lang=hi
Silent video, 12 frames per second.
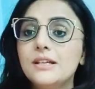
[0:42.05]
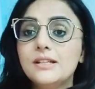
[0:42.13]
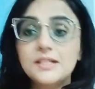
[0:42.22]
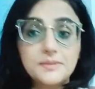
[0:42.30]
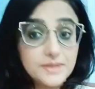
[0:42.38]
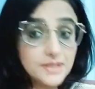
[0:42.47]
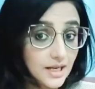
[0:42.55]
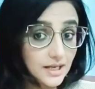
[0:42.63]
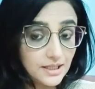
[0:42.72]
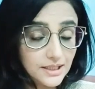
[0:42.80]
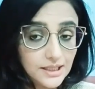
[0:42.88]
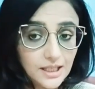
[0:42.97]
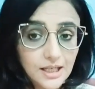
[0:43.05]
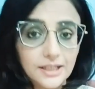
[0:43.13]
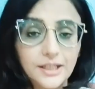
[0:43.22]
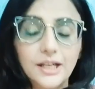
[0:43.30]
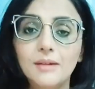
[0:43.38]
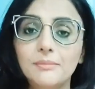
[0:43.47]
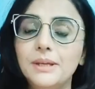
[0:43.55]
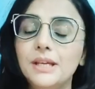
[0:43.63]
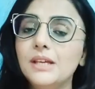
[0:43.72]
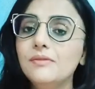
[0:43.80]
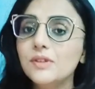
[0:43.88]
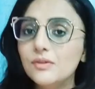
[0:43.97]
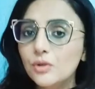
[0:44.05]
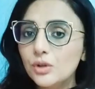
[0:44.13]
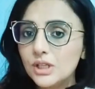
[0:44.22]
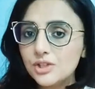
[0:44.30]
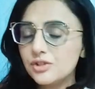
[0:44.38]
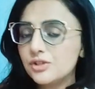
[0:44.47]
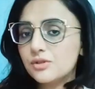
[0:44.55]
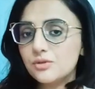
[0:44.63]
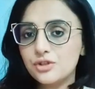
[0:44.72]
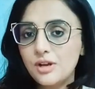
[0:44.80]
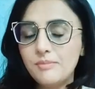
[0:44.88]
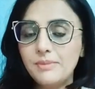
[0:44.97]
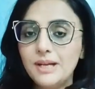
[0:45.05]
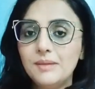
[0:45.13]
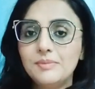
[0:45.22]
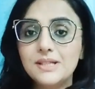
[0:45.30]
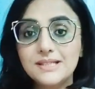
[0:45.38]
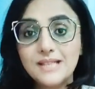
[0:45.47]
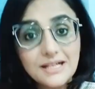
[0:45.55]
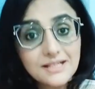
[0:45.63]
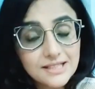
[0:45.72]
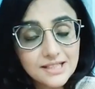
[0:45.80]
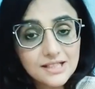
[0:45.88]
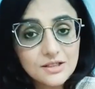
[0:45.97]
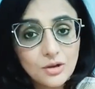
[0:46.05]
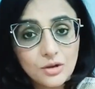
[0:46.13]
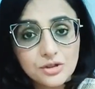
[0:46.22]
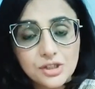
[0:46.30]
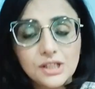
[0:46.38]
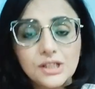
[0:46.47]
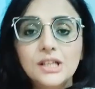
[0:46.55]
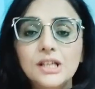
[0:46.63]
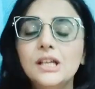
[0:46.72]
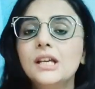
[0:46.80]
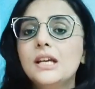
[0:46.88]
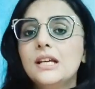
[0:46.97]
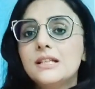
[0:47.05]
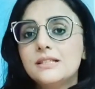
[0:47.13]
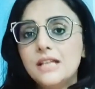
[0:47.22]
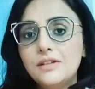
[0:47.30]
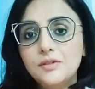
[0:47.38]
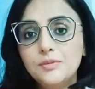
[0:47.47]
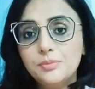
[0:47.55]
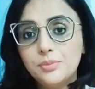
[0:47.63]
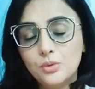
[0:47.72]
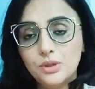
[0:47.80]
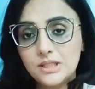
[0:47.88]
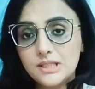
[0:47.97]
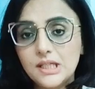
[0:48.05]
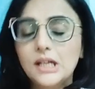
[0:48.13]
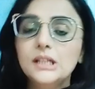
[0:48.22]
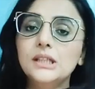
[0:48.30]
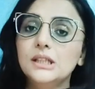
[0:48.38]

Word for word: जिसमें सारा अली खान है अभी वीवो ने जस्ट कुछ टाइम पहले अपनी जेड सीरीज़ लॉन्च की थी जेड वन प्रो के साथ